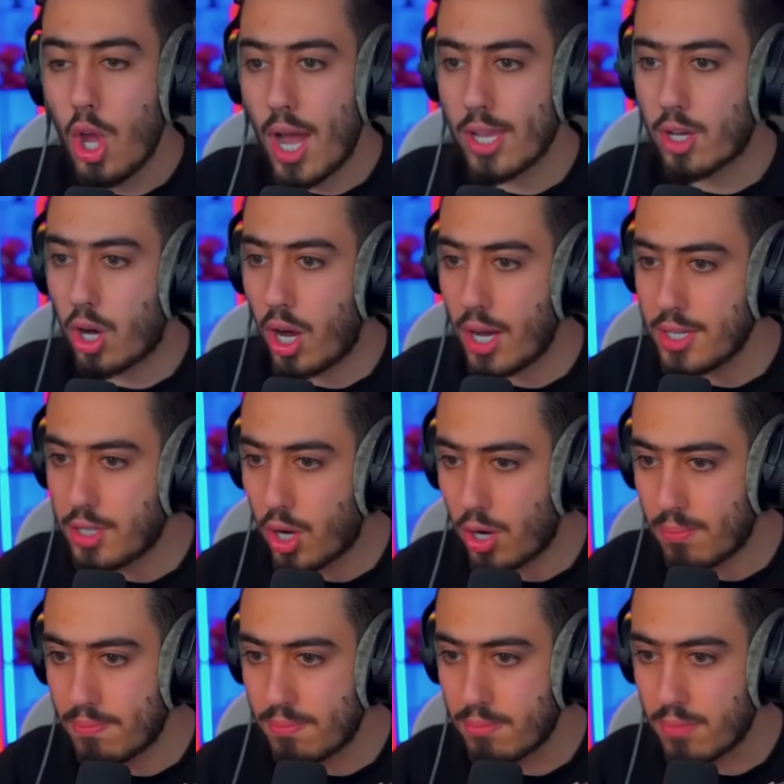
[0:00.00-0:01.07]
هي
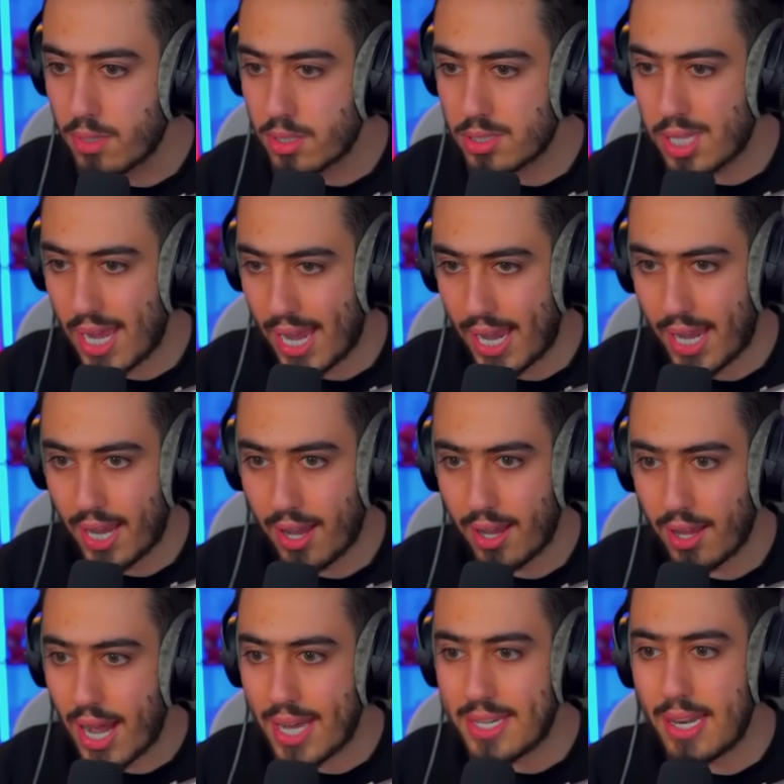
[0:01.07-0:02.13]
قائدهم صح
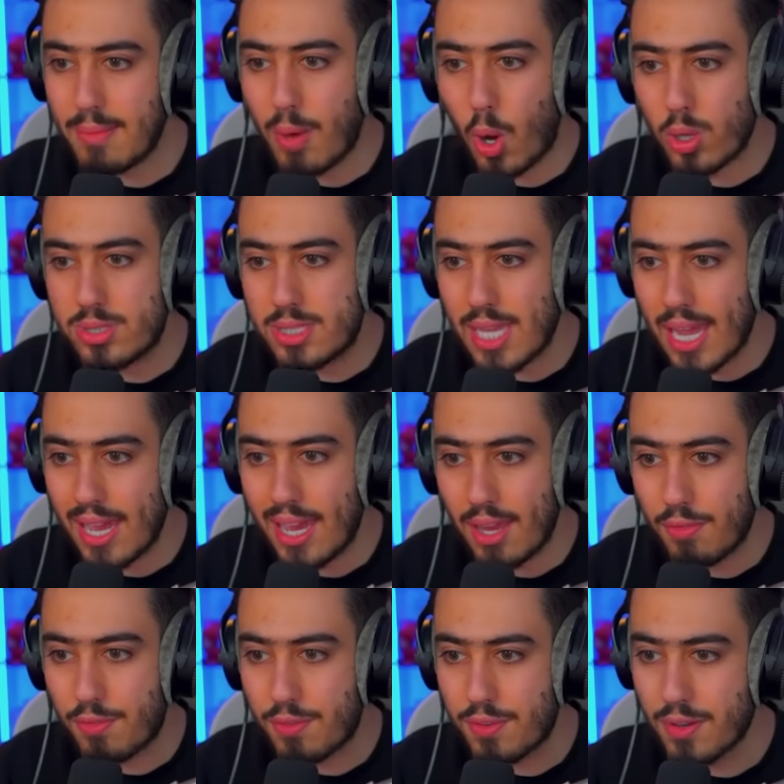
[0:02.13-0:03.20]
هذا اللي معه
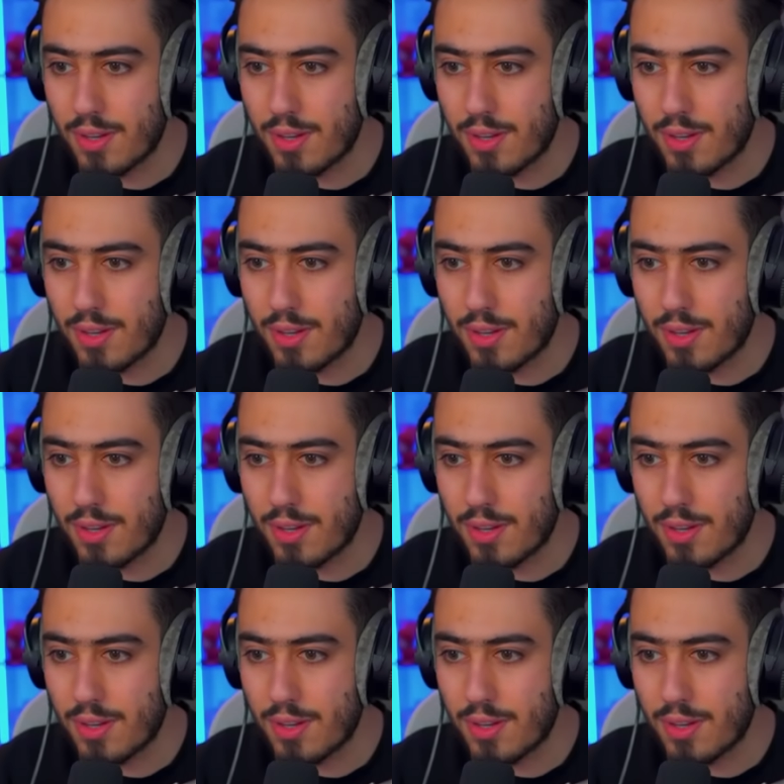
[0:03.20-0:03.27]
السيف